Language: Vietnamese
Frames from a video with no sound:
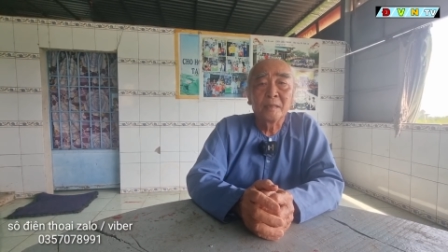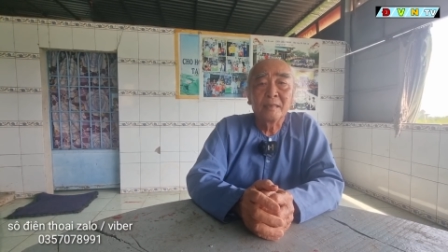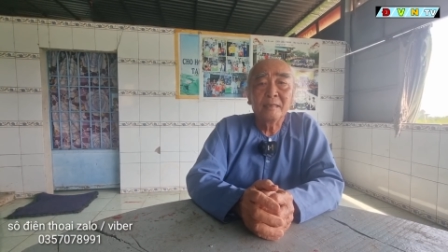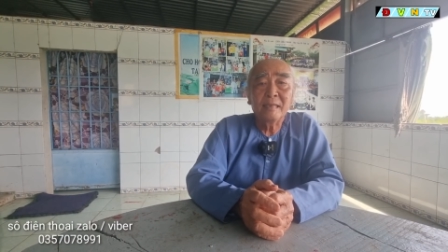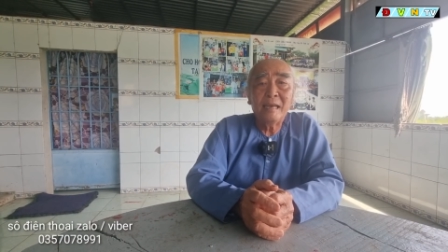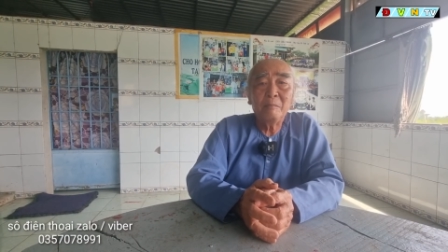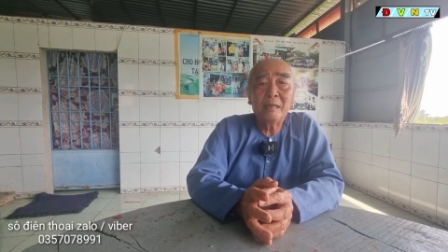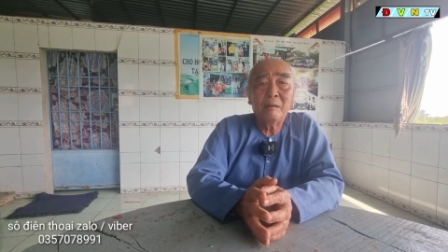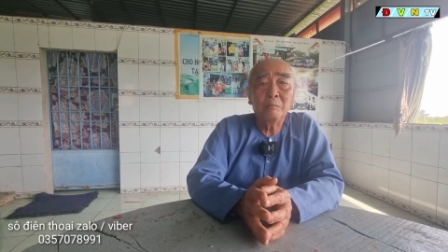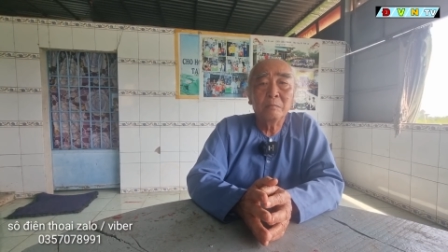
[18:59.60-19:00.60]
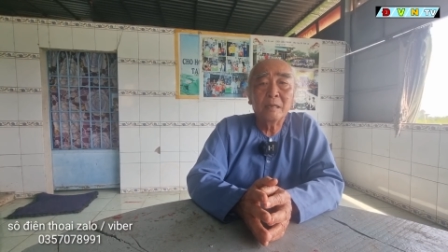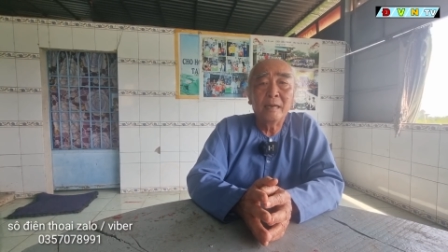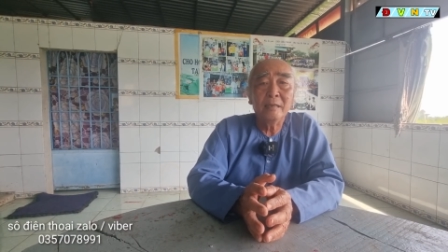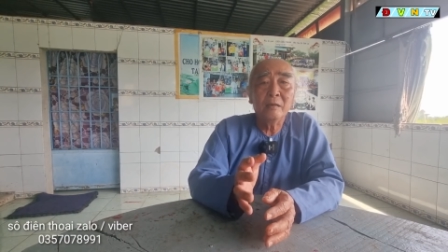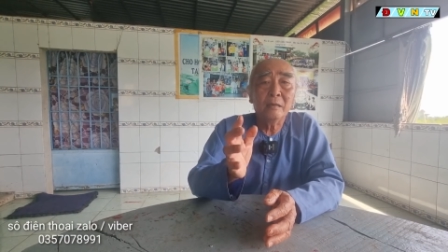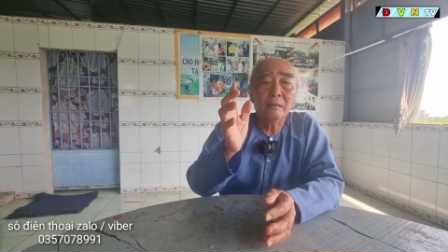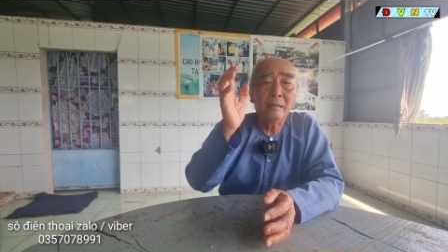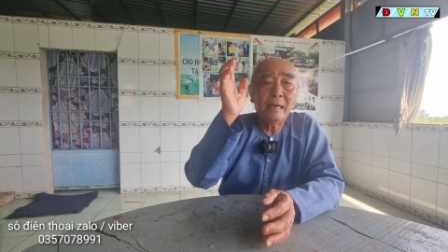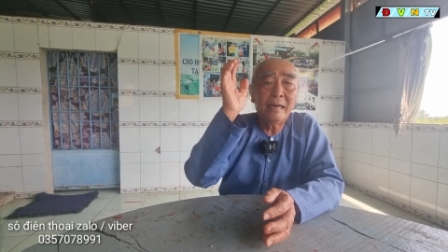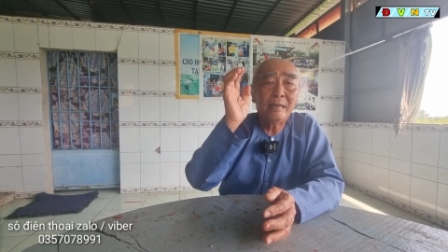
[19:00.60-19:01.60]
cái tám là ông để cho
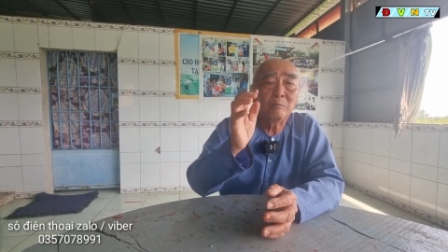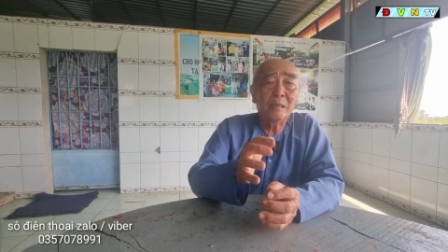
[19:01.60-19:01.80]
hai ông